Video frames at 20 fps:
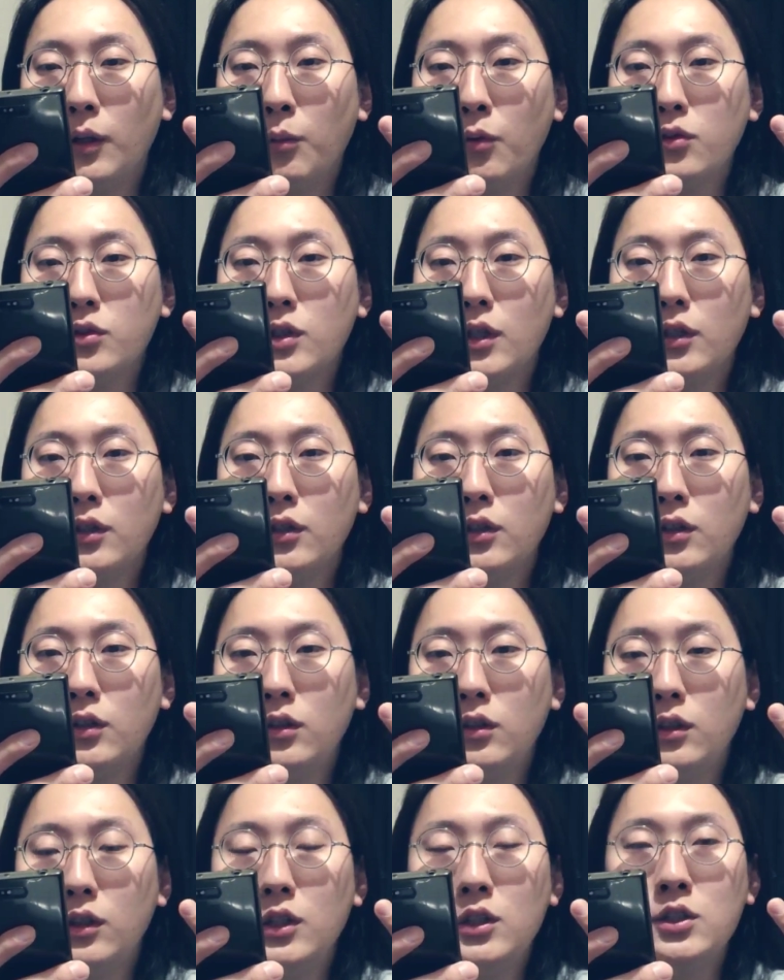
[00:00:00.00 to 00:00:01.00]
세
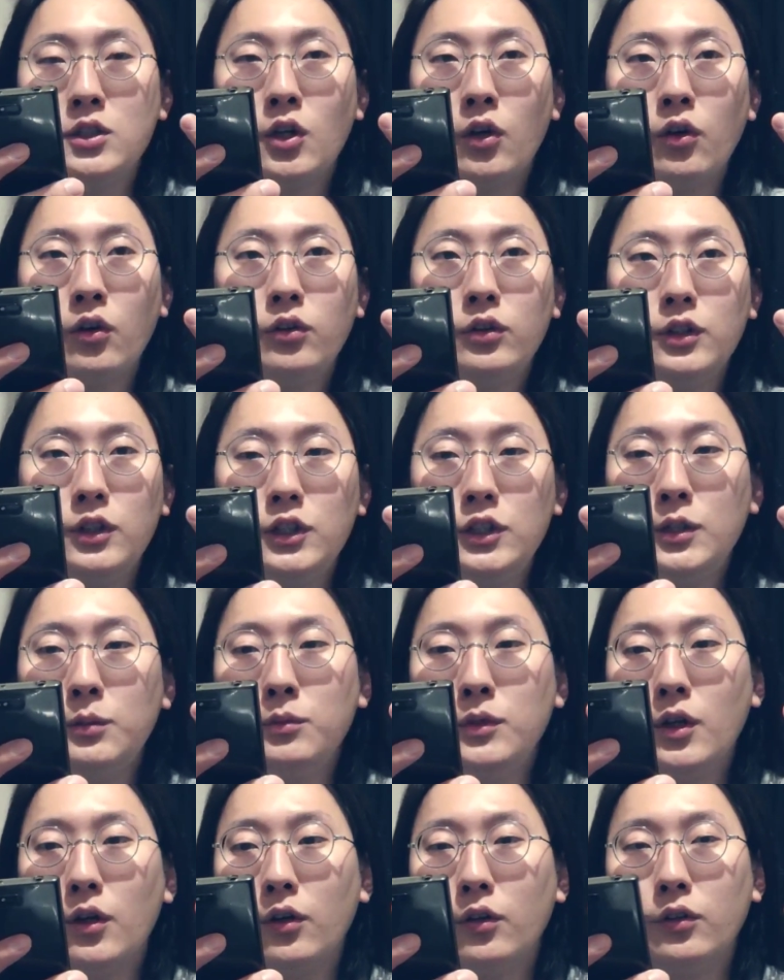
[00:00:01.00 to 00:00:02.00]
번째는
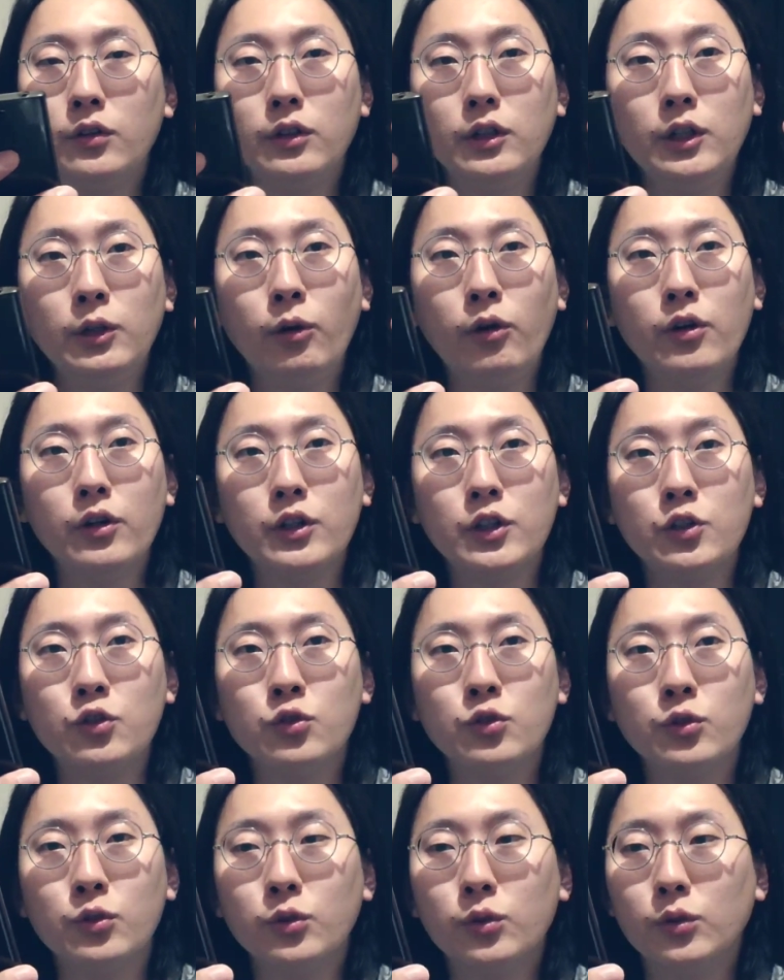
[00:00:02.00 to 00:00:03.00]
이천이십년 일월
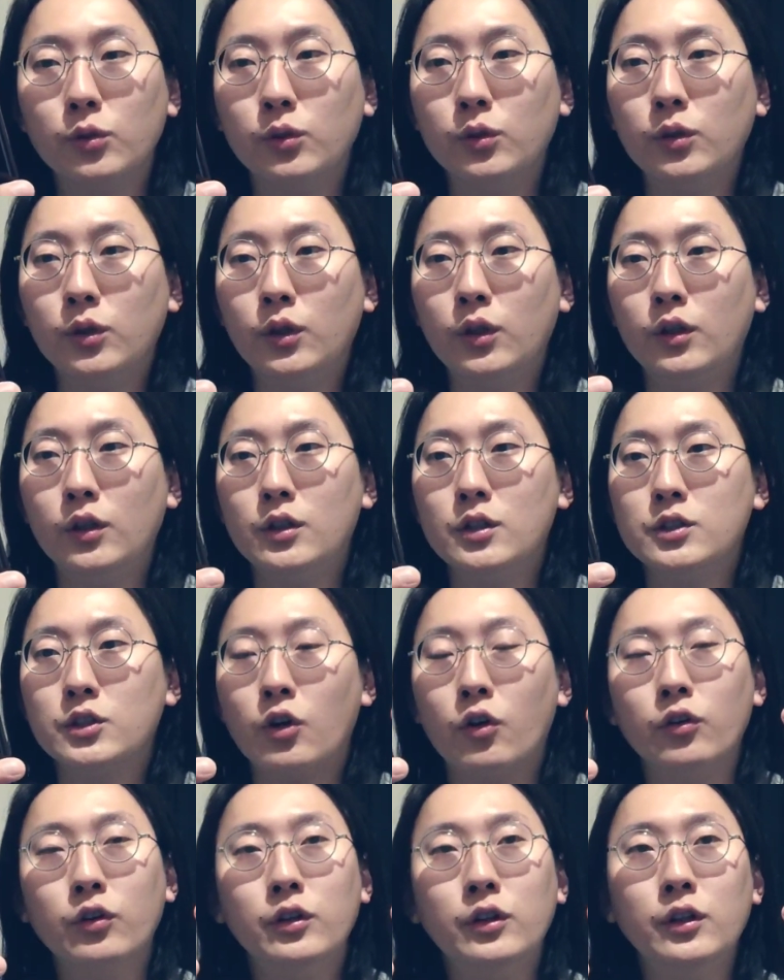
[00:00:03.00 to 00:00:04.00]
기준으로
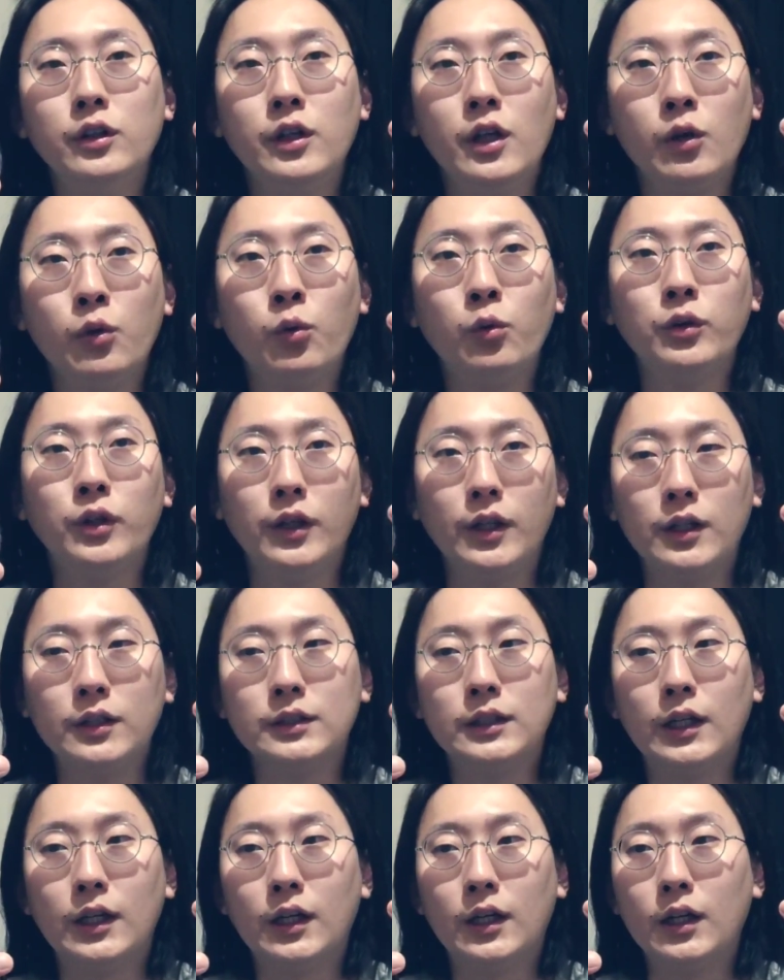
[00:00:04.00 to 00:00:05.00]
정리해고
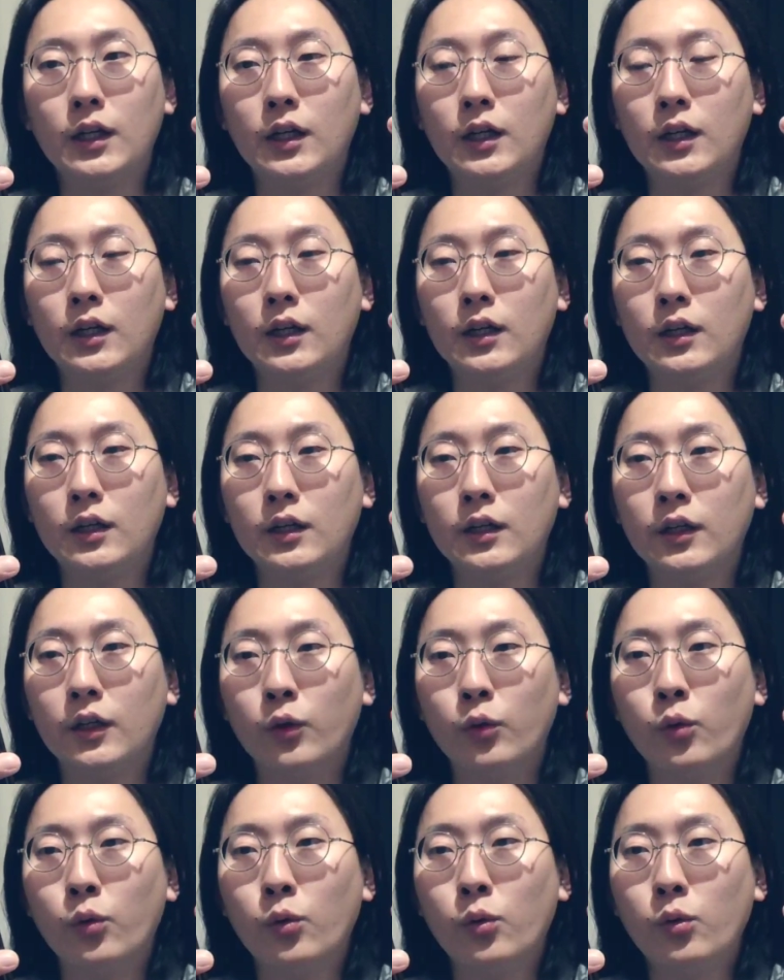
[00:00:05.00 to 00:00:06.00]
대상자,
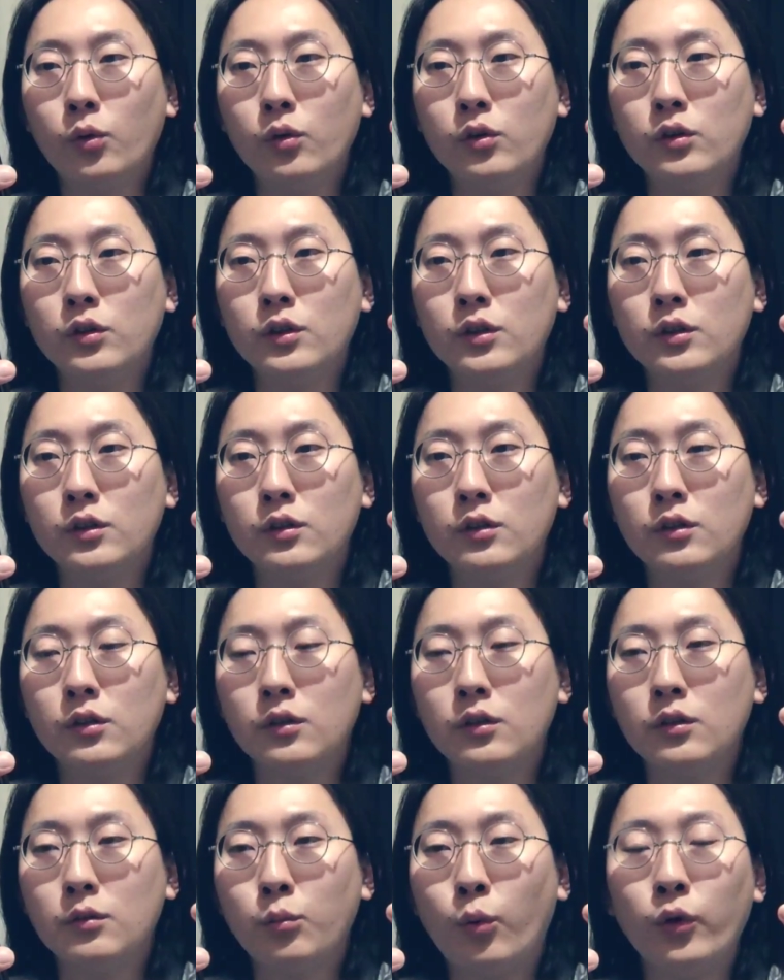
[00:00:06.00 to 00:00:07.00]
그리고
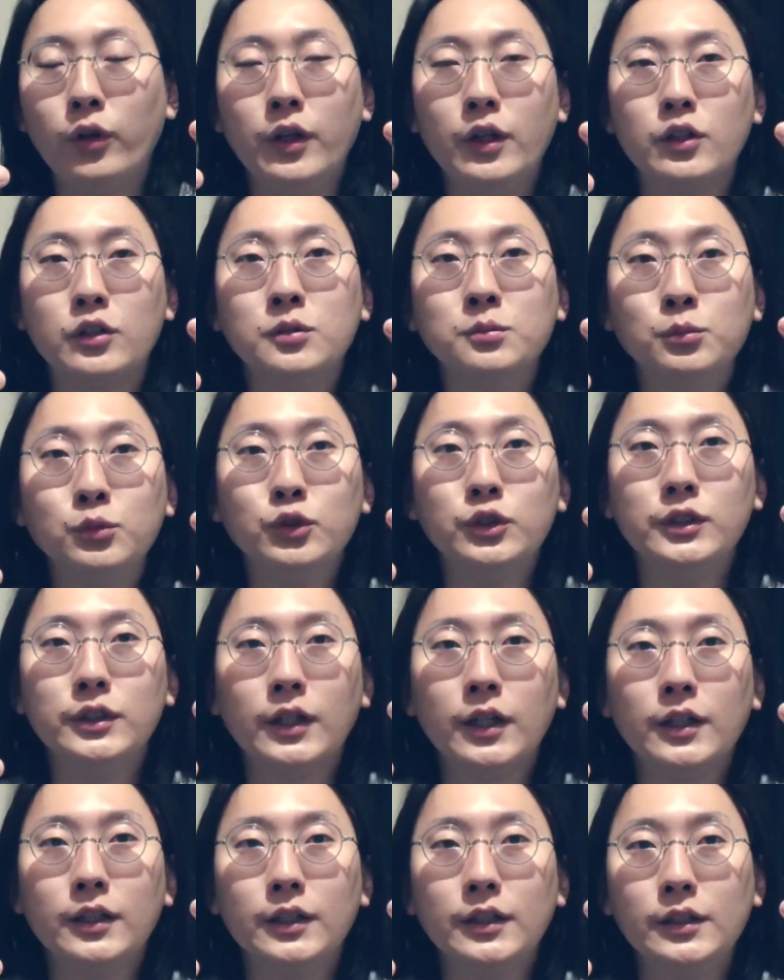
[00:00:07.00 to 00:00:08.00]
본인의 근무
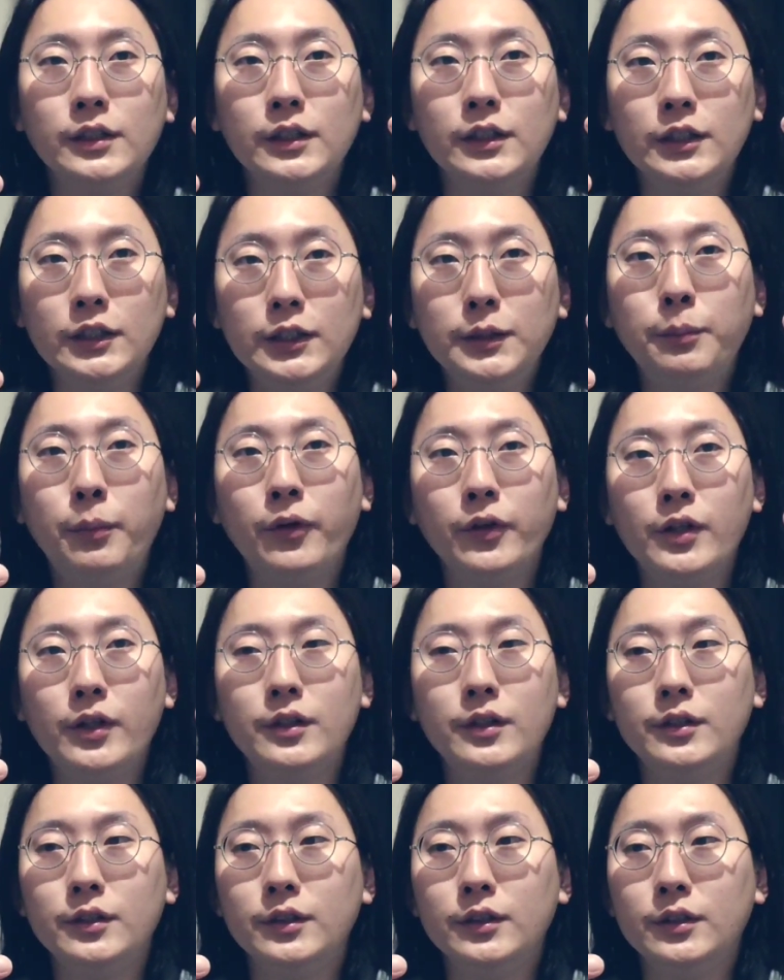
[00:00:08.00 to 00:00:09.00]
시간이 이십
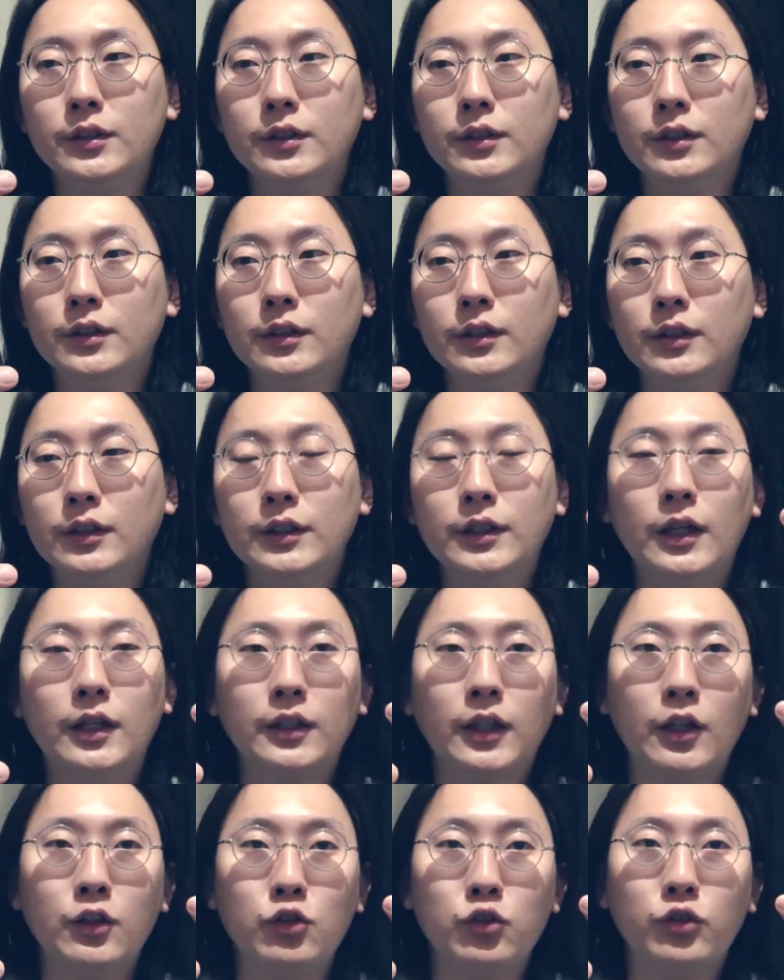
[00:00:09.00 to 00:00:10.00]
퍼센트
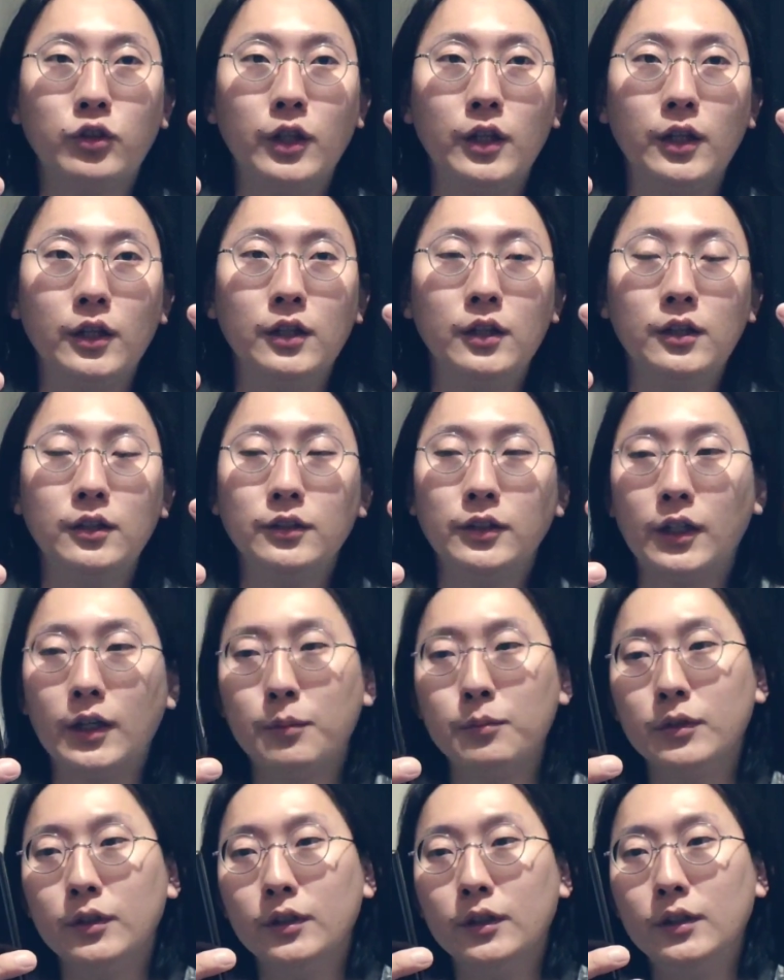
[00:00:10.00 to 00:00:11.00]
이상 단축된
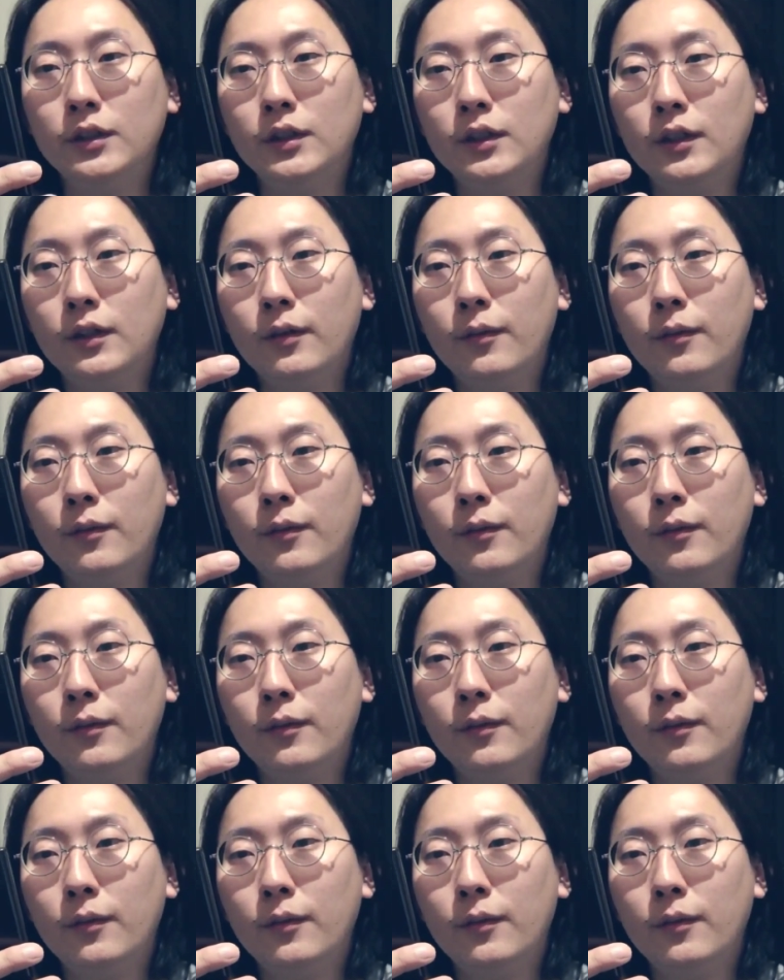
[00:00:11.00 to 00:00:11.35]
사람들,